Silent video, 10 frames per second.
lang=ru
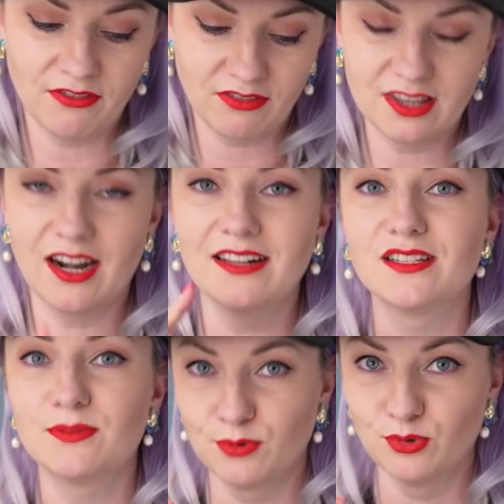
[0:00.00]
в квадрате
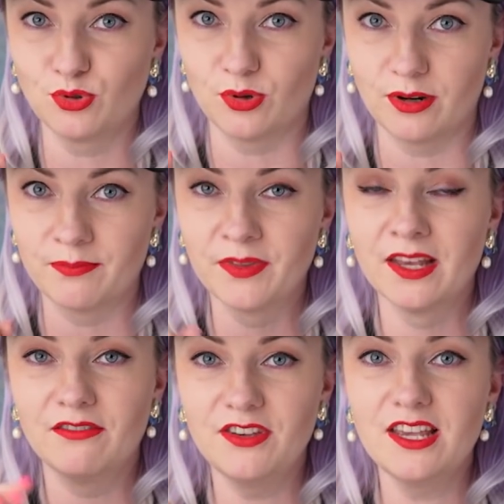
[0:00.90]
с Плутоном.
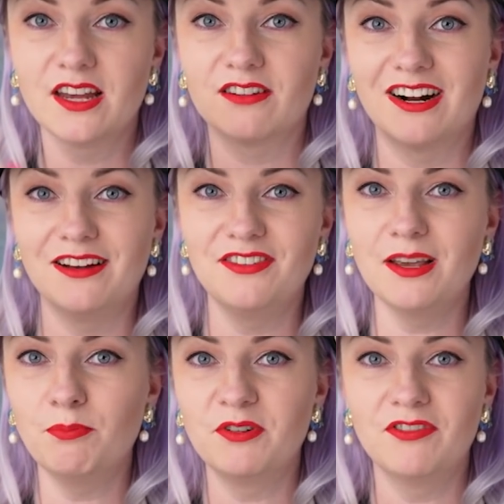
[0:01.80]
Венера во
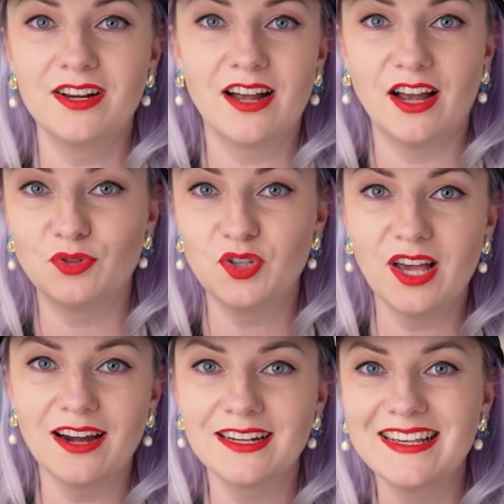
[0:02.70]
льве привлекает
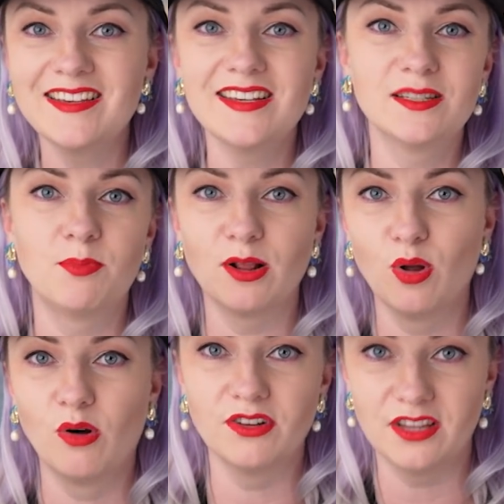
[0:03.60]
яркие,
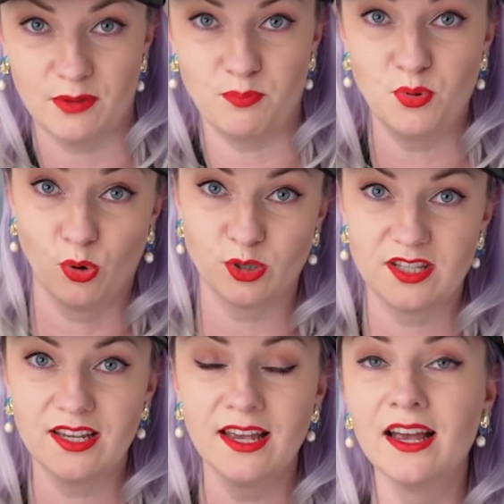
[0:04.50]
избалованные пёры
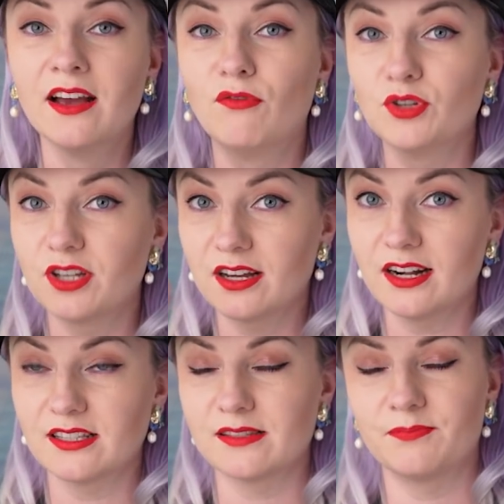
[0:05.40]
да? Вот как
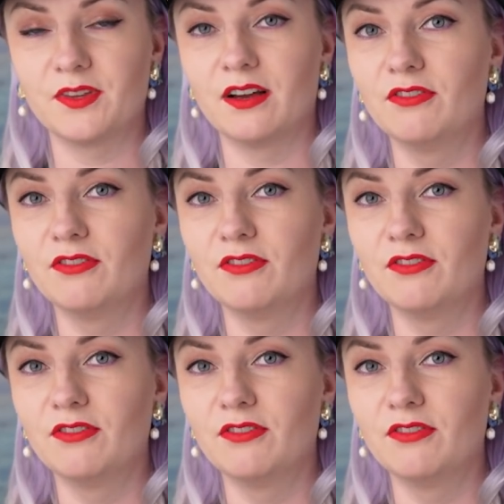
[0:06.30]
раз э,